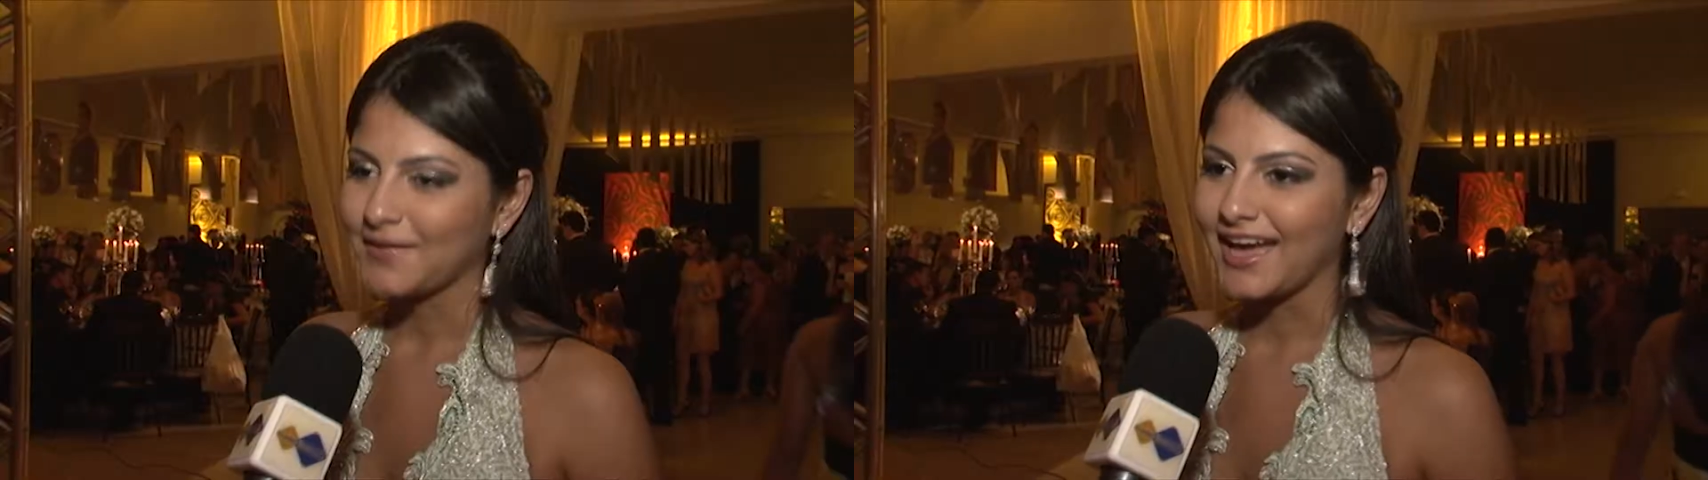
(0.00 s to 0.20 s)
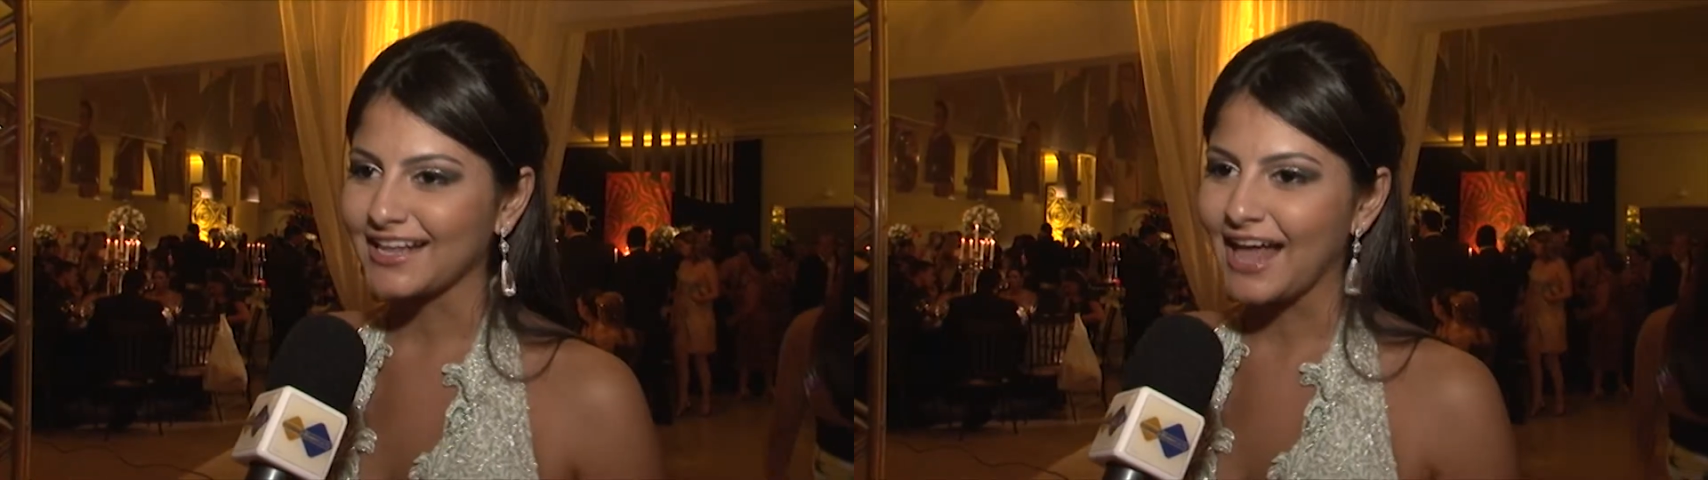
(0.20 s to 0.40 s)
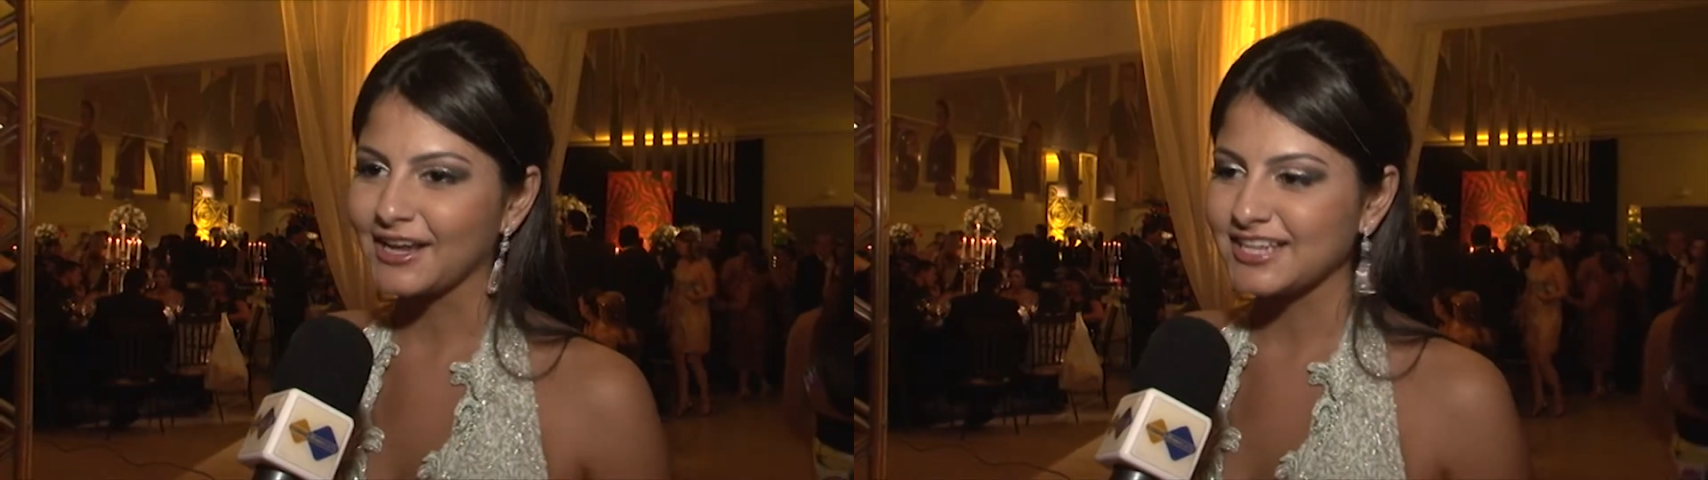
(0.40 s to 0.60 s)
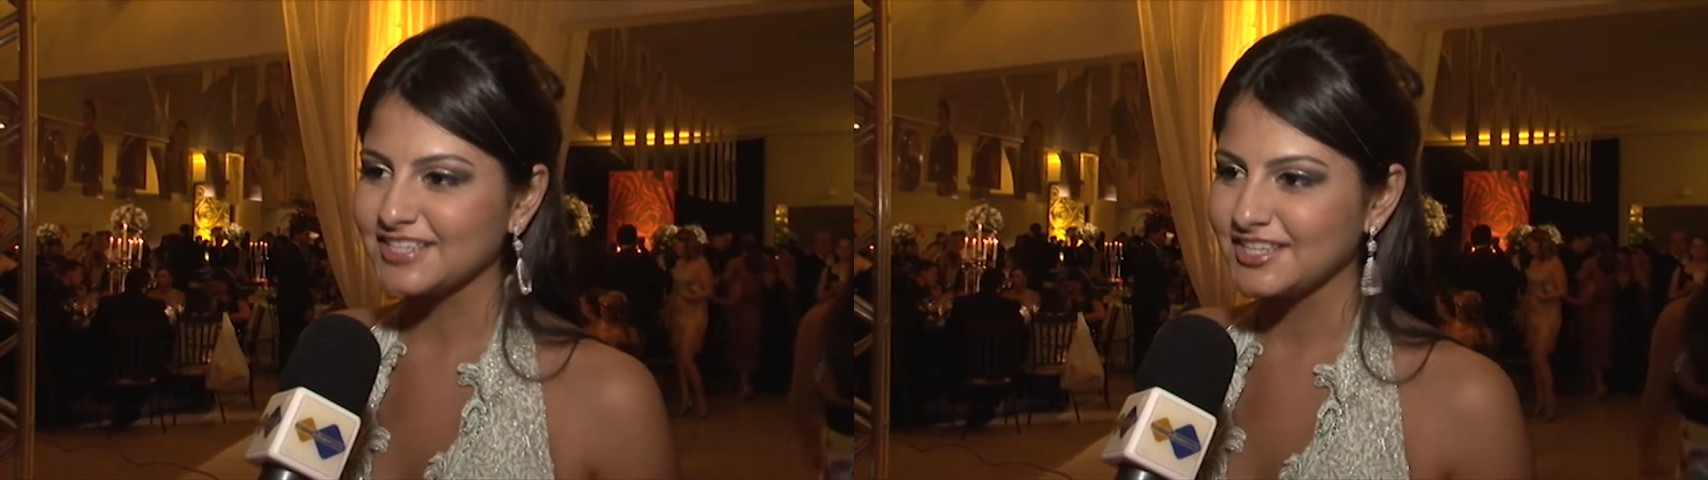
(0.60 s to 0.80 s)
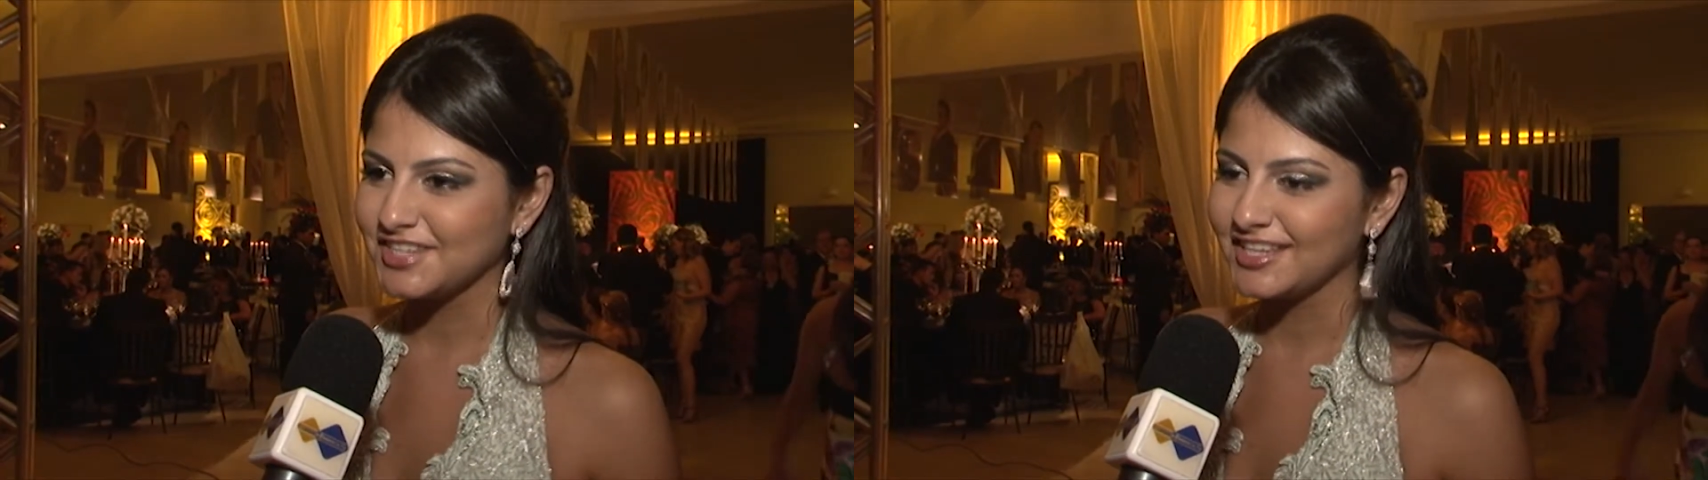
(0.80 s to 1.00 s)
É claro que a
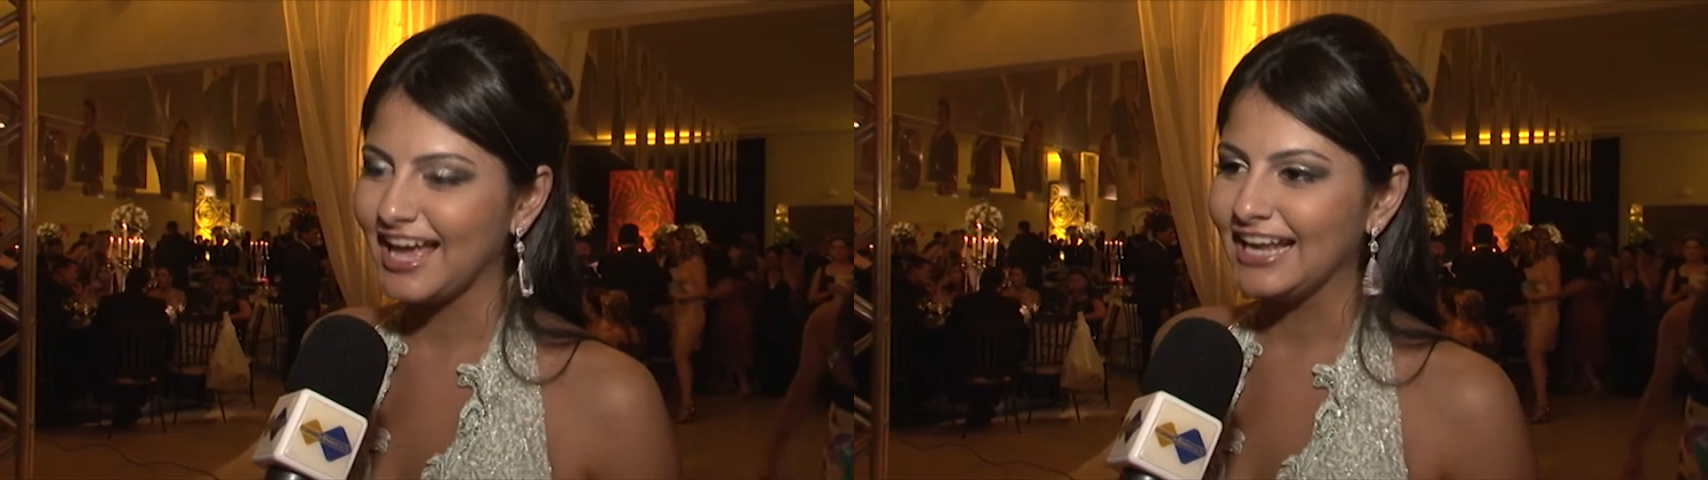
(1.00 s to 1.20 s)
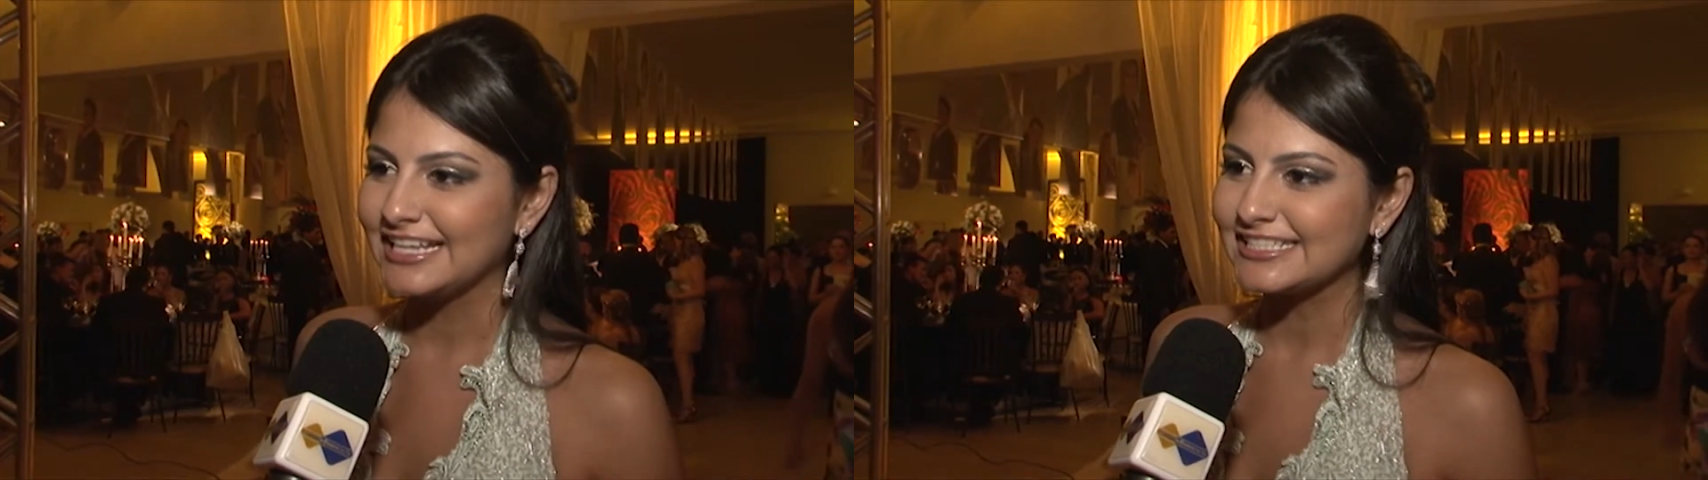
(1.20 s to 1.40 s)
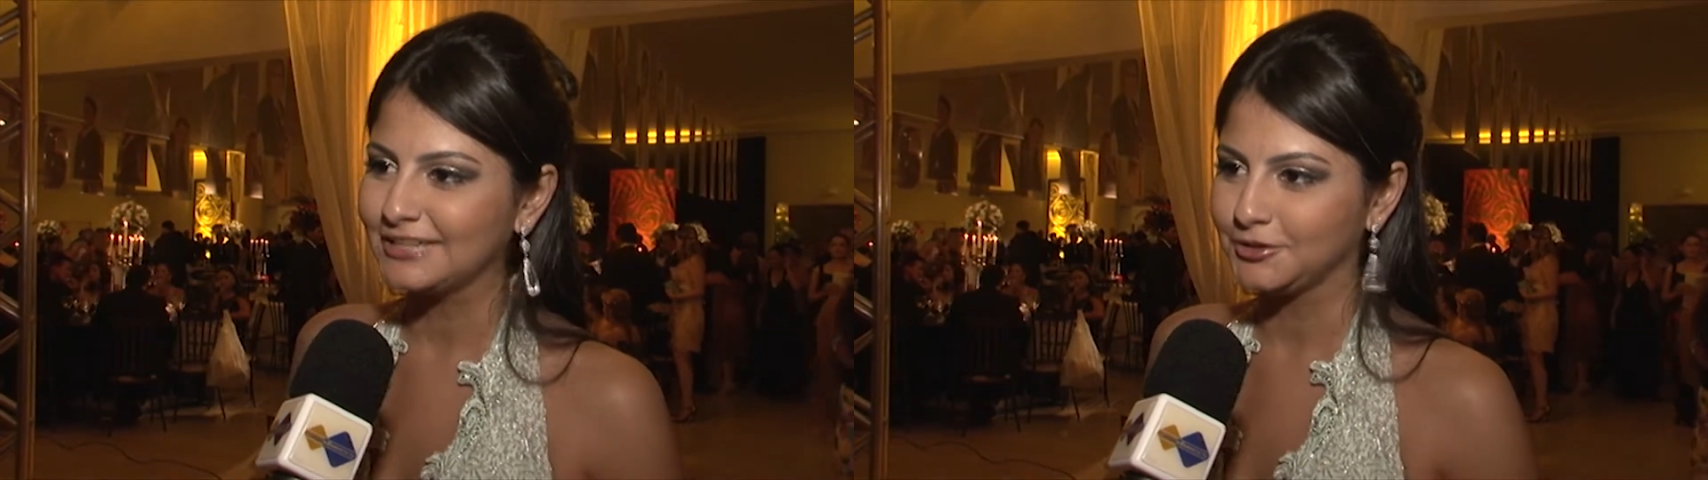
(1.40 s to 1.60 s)
gente idealiza